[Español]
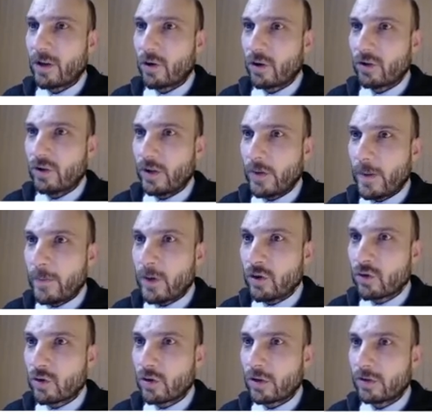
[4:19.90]

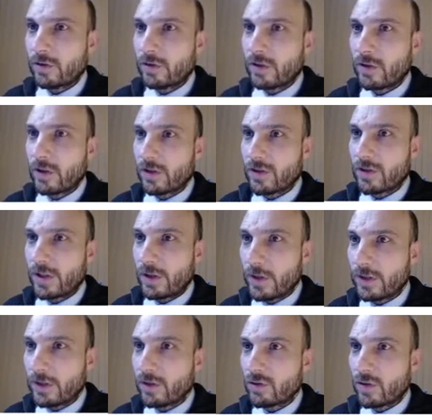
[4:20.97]
Continuamos con los
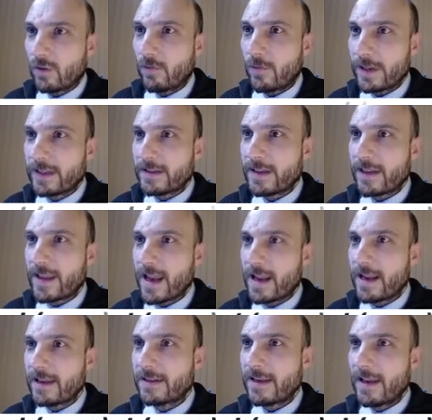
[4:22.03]
circuitos con fuentes
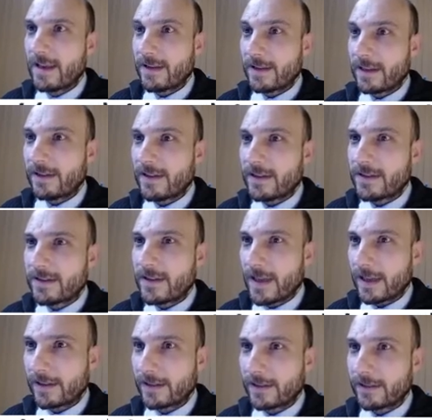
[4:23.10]
ideales de
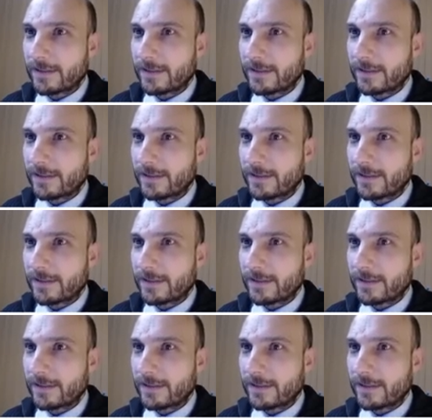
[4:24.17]
intensidad.